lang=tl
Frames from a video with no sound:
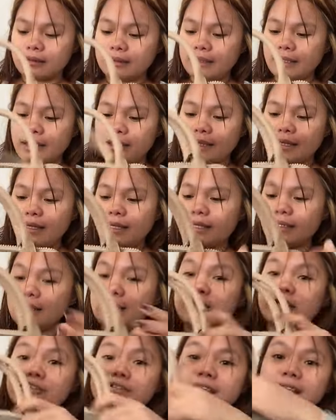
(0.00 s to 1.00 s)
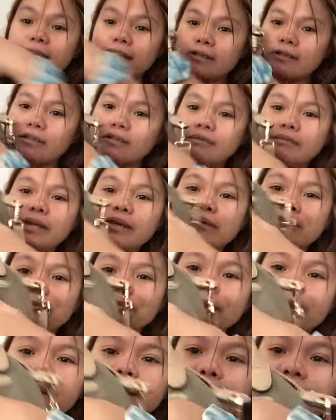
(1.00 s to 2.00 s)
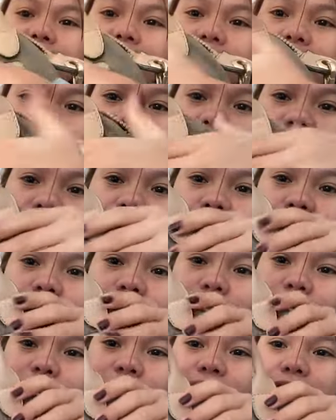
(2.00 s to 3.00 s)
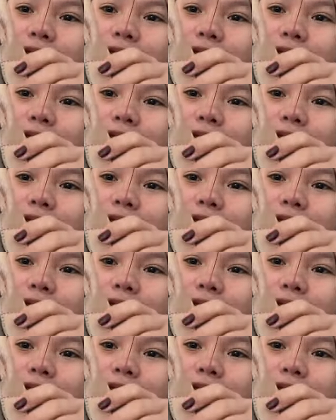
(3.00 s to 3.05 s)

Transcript: Then, ito sa likod. May compartment din siya sa likod.